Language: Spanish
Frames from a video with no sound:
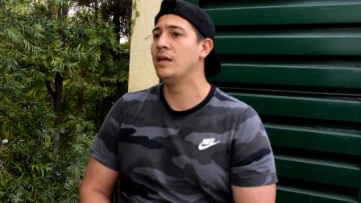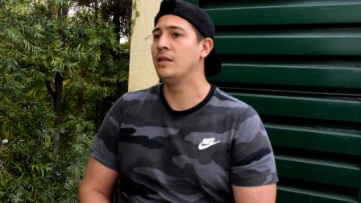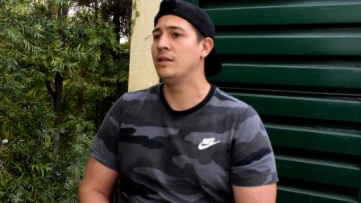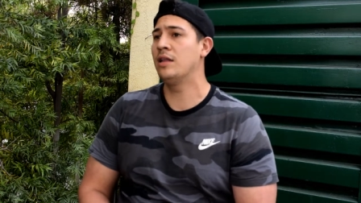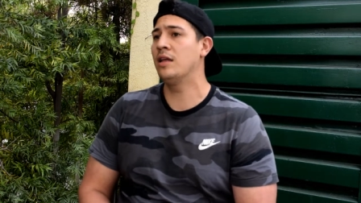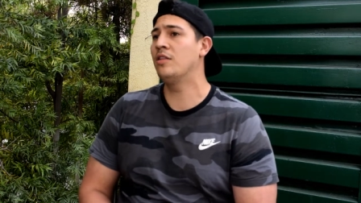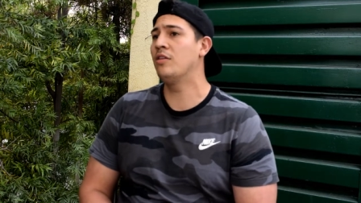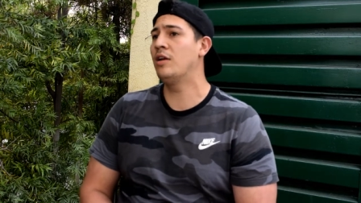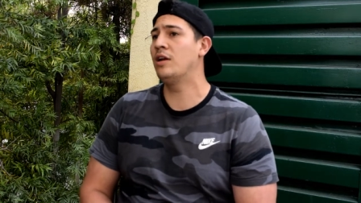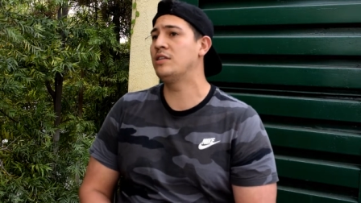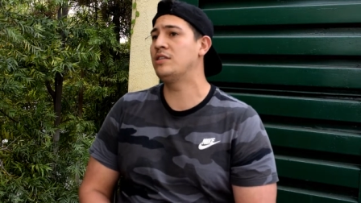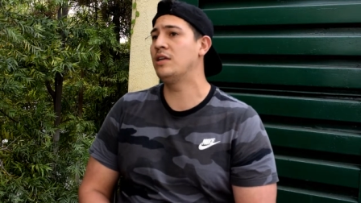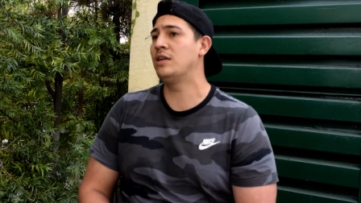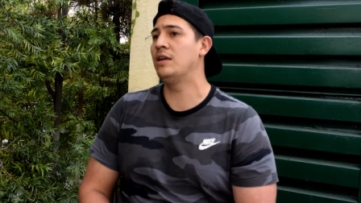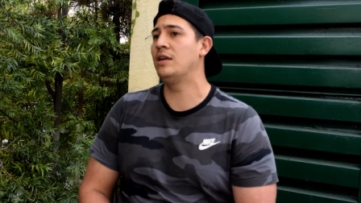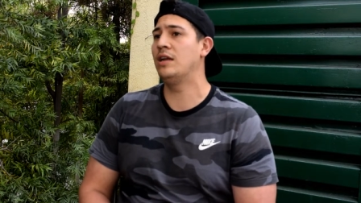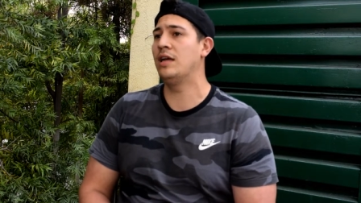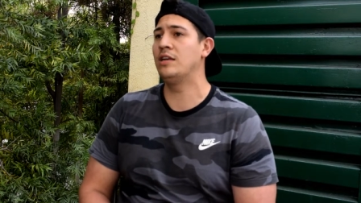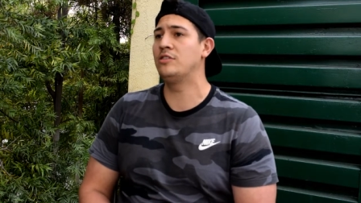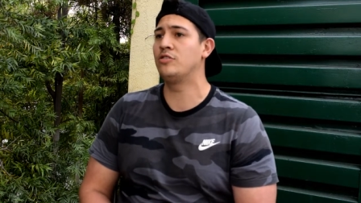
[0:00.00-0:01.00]
dándoles el,
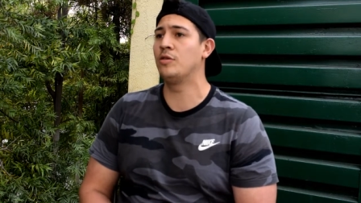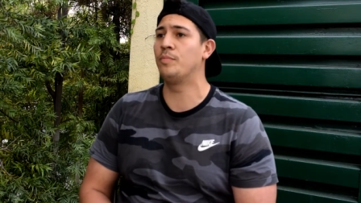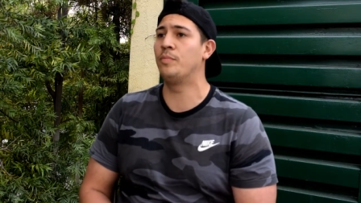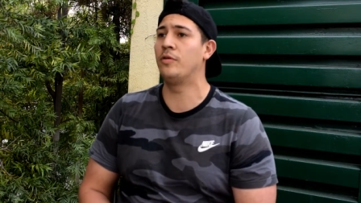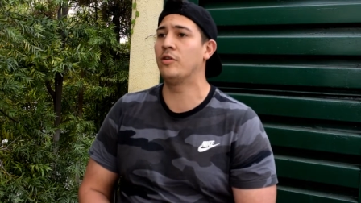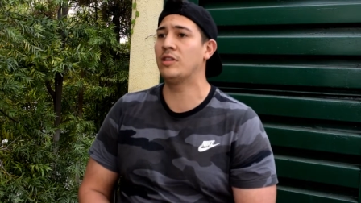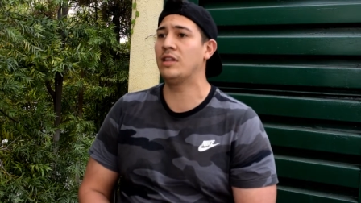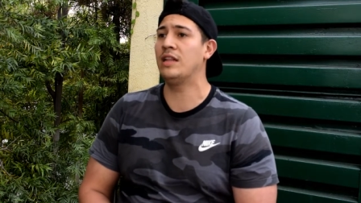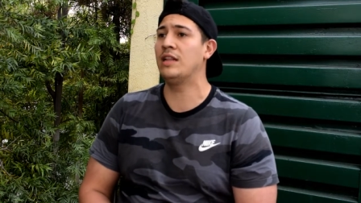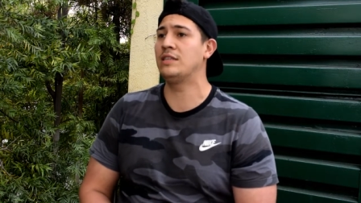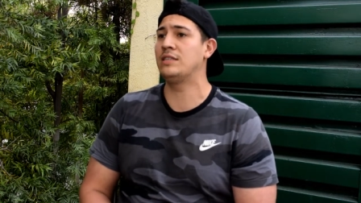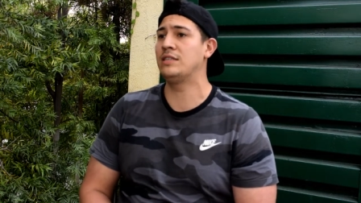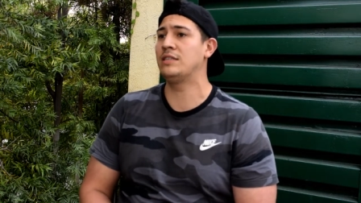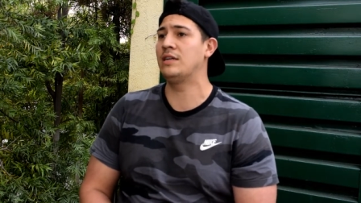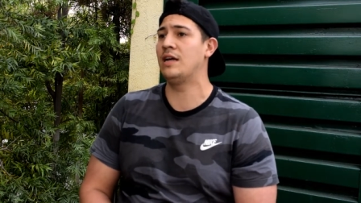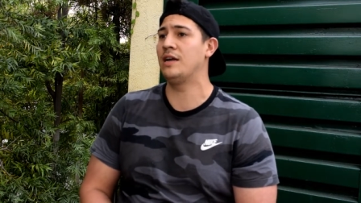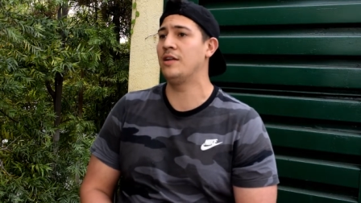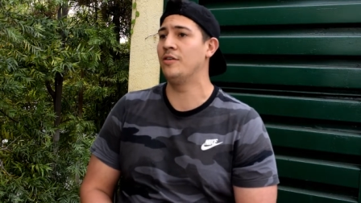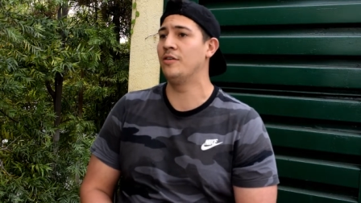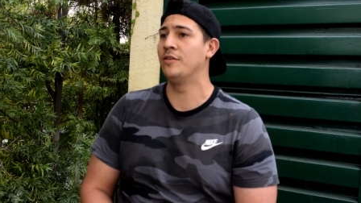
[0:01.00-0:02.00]
soporte
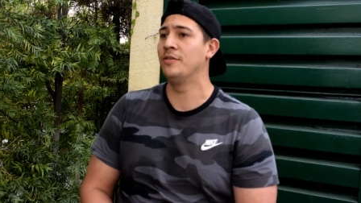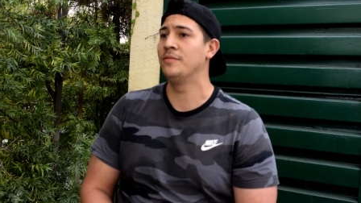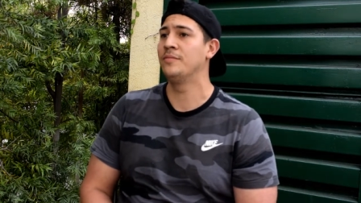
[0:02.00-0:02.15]
necesario.